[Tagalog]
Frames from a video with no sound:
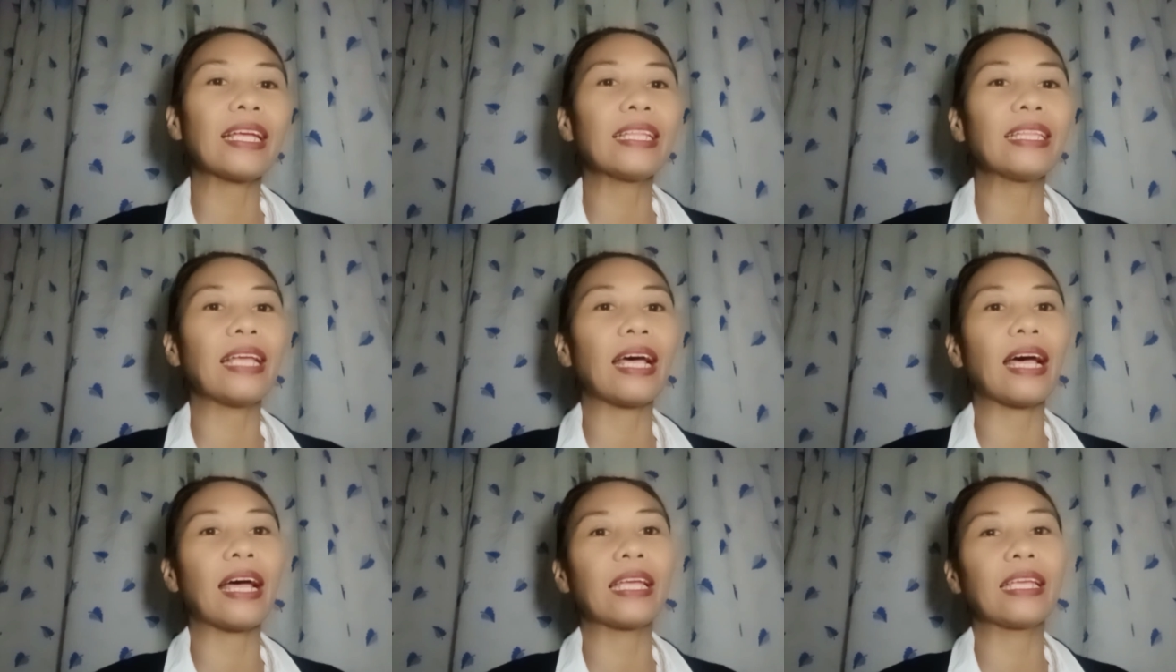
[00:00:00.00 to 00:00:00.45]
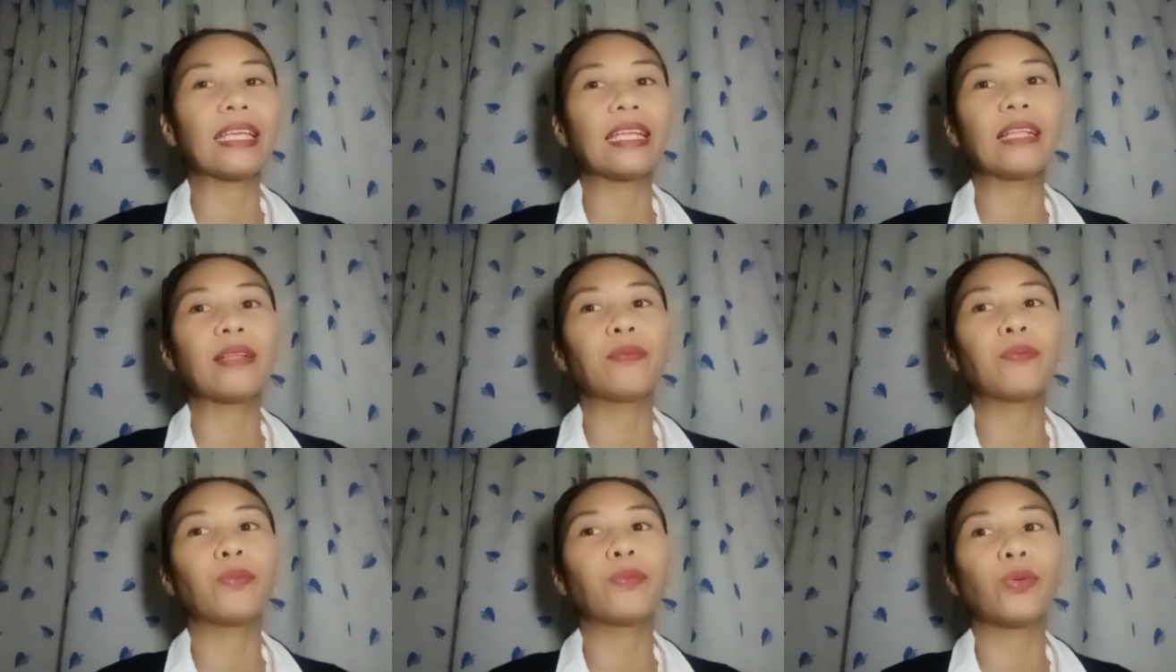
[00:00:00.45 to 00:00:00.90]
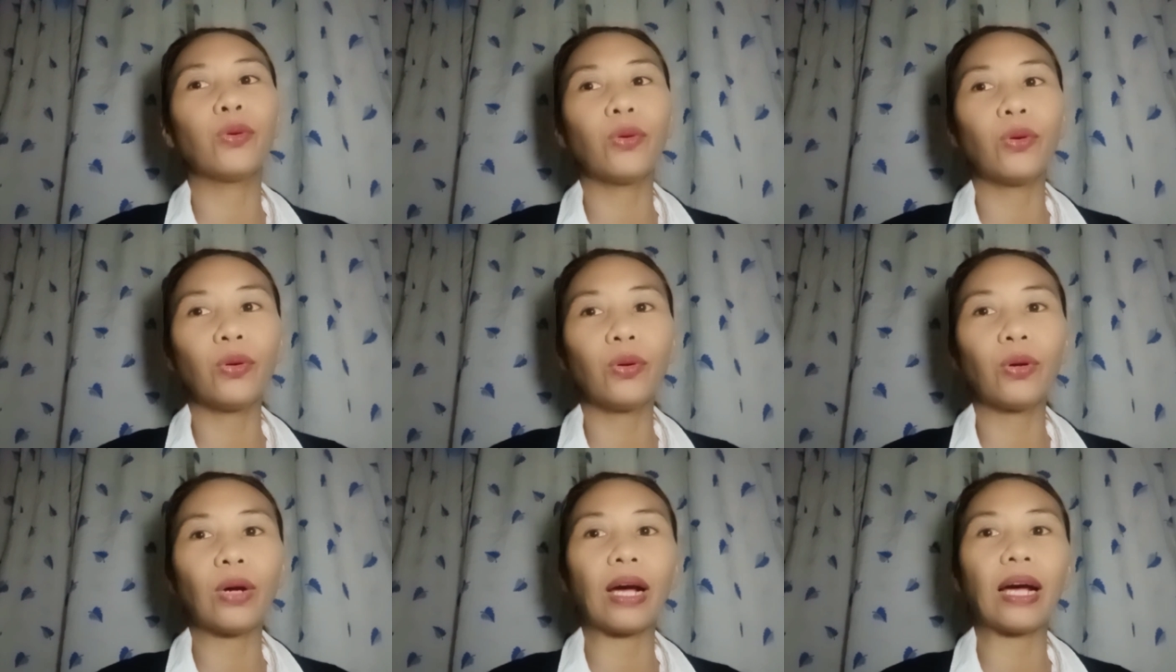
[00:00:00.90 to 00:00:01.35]
dahil
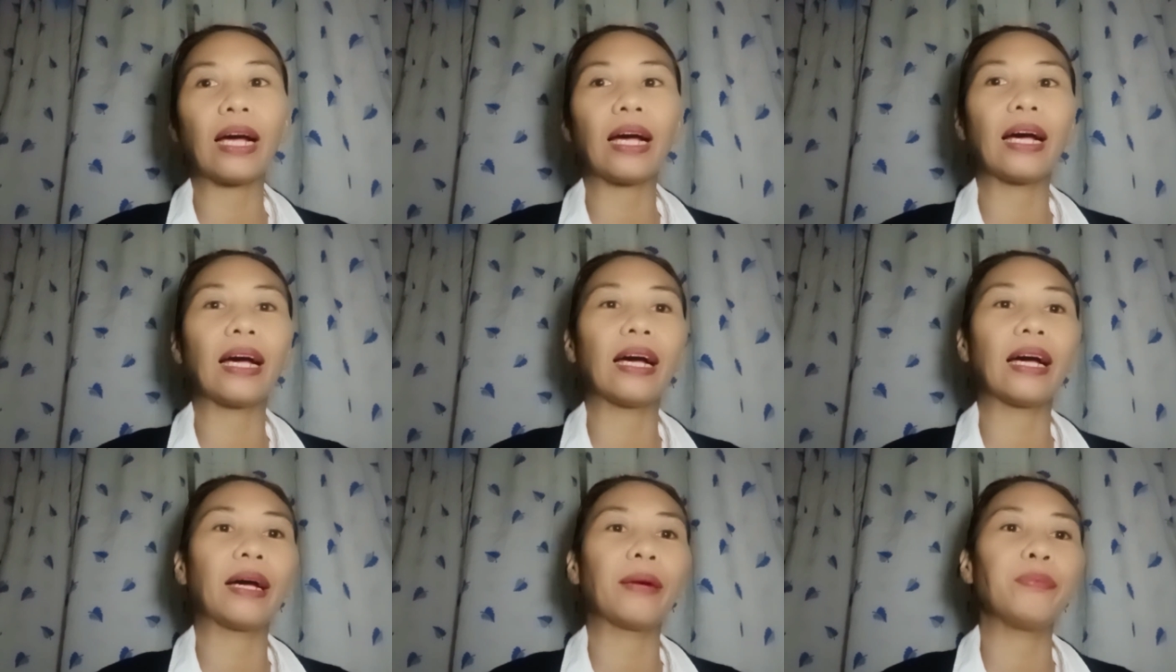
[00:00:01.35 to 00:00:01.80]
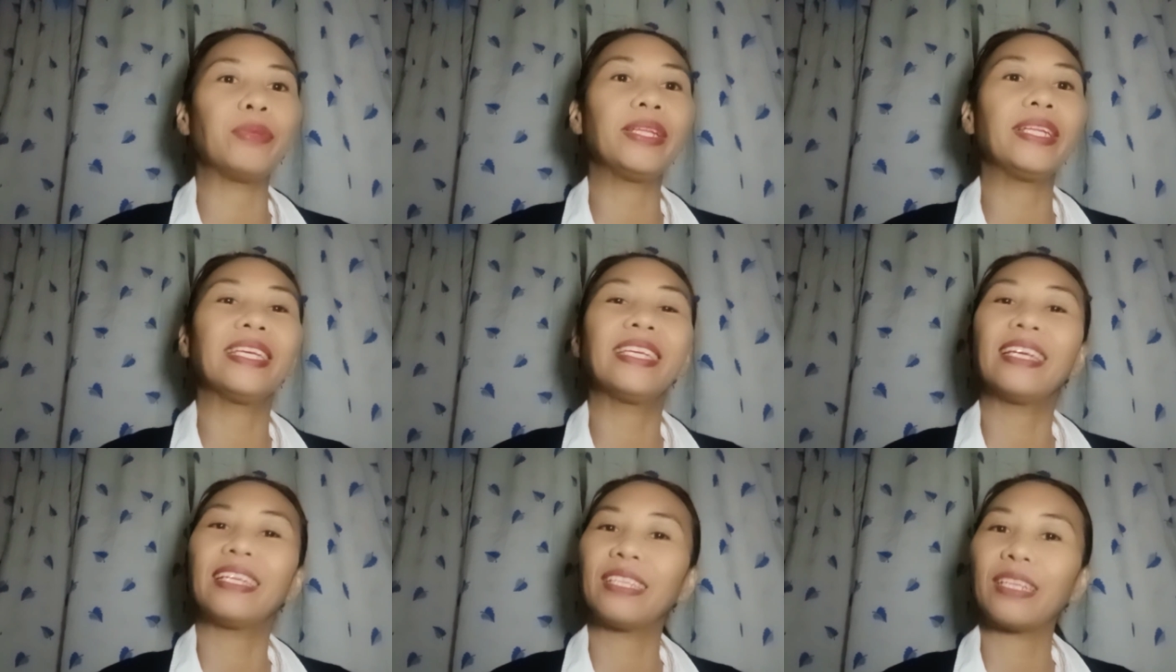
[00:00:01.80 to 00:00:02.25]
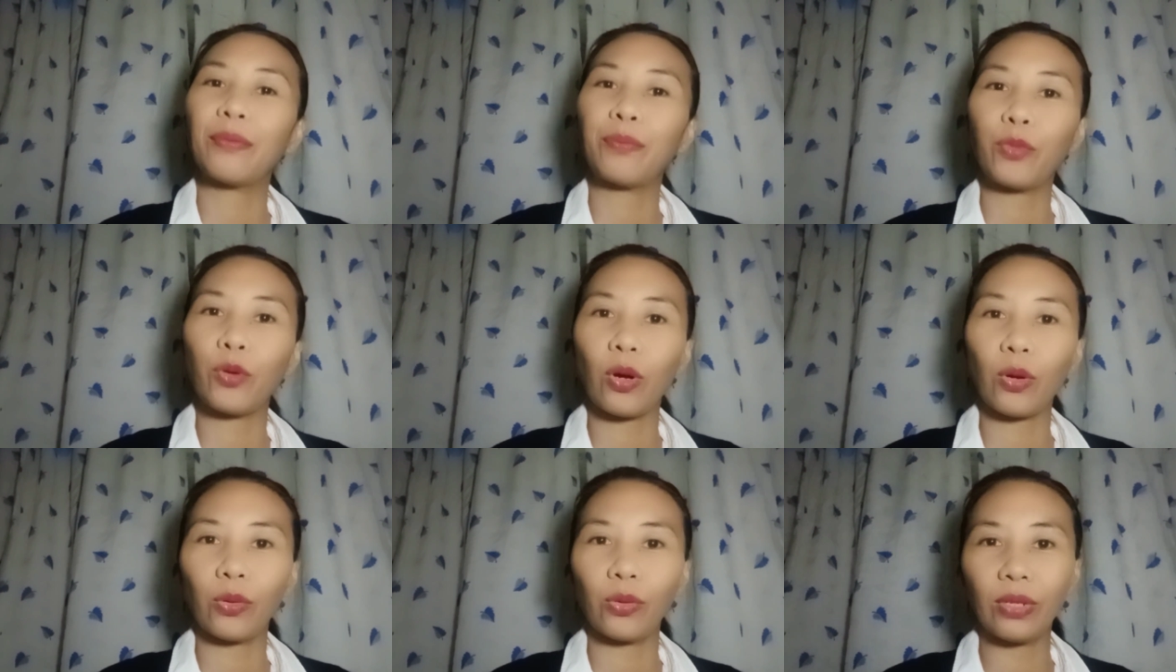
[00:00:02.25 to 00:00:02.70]
po uh, binigyan niya
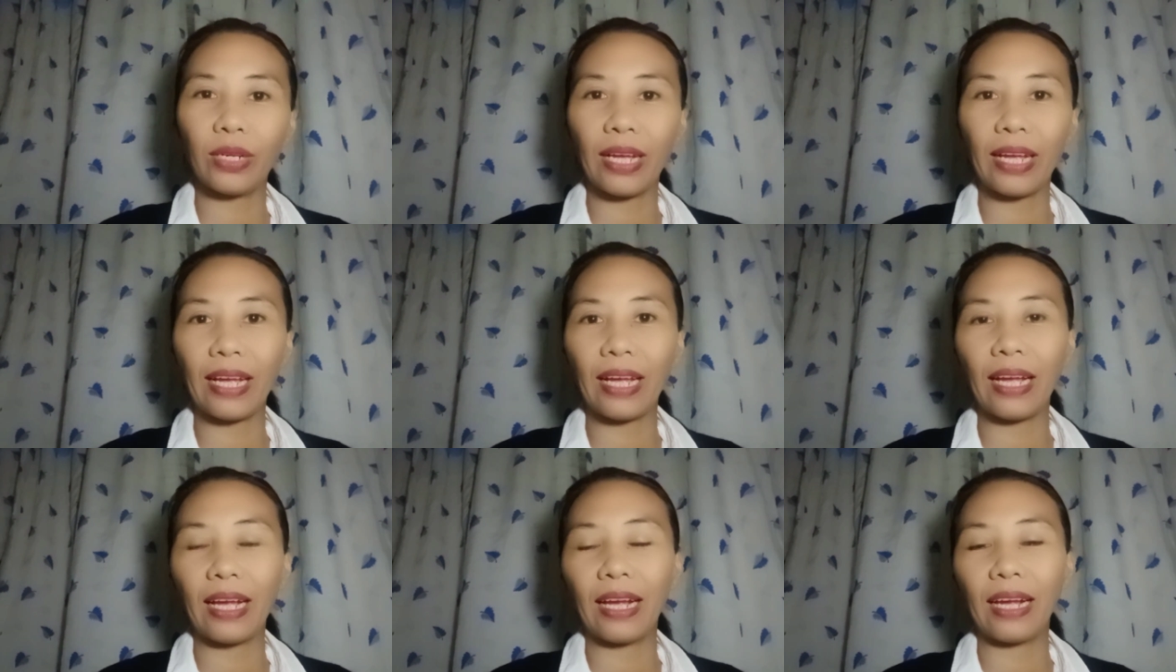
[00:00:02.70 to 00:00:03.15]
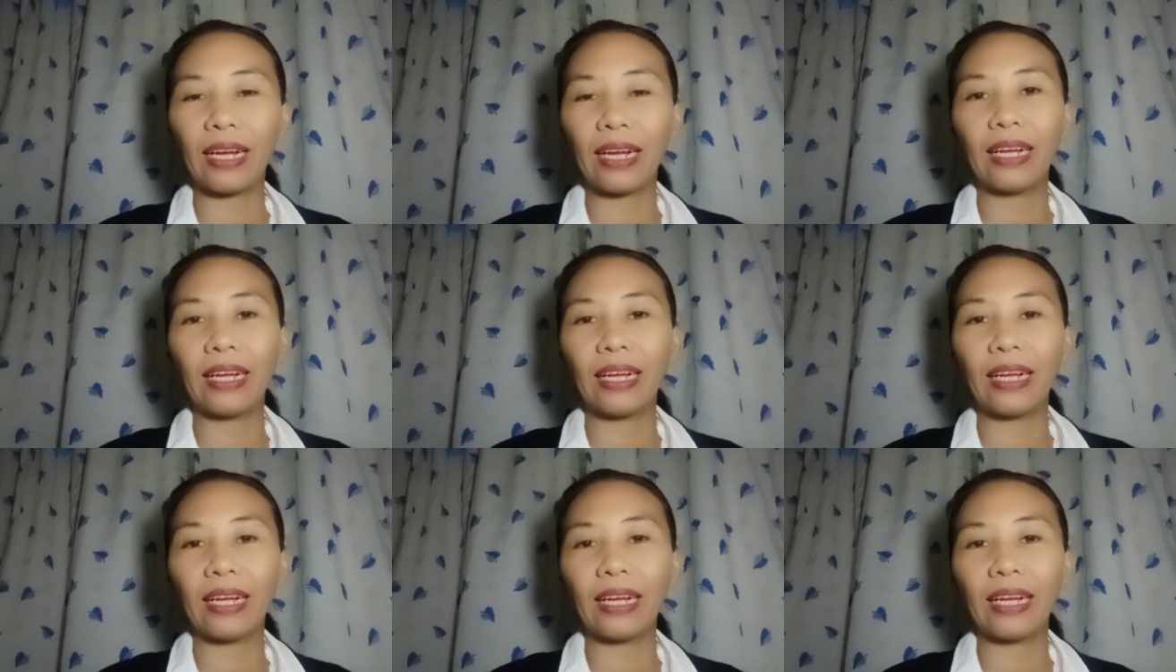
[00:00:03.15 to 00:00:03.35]
po ako ng